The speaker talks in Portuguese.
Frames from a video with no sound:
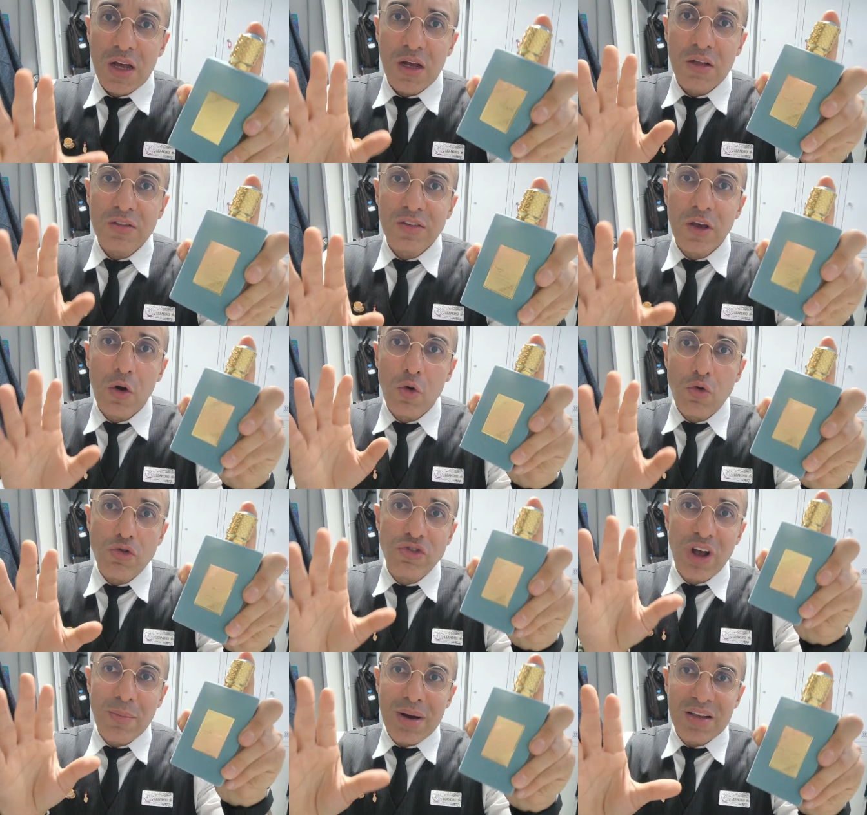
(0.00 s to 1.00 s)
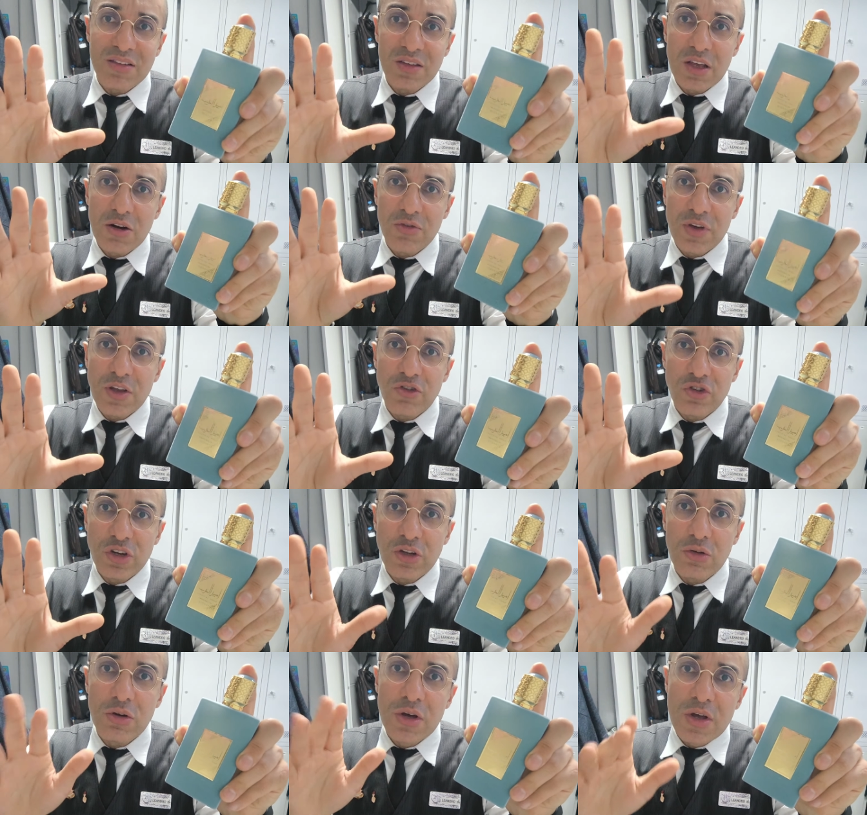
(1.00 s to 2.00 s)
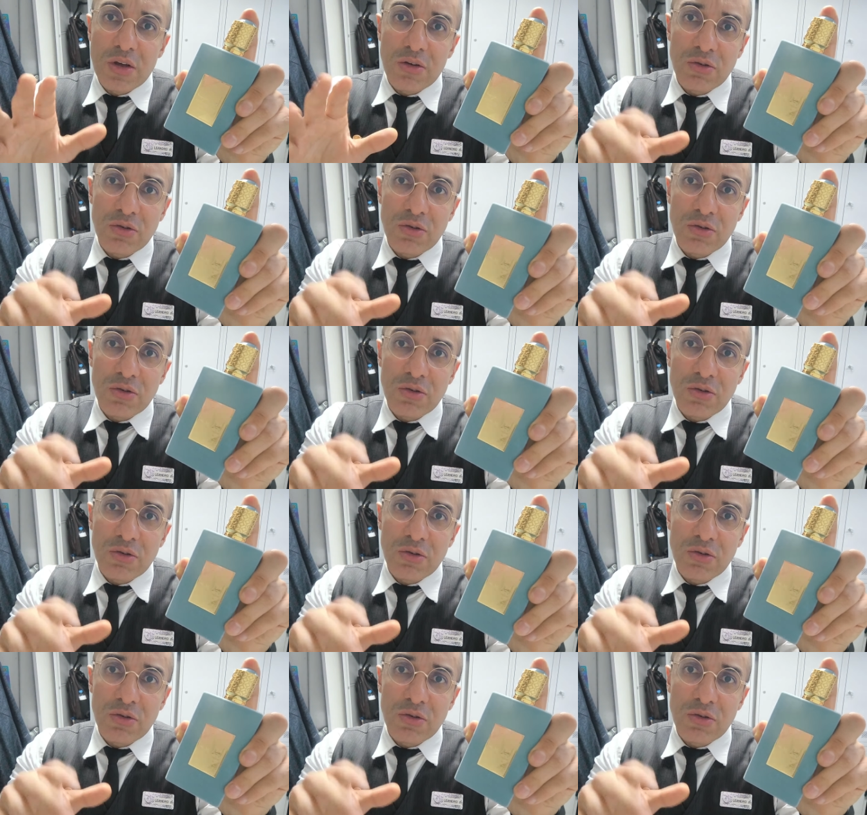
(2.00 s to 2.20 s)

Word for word: antes que algum jabazeiro vendido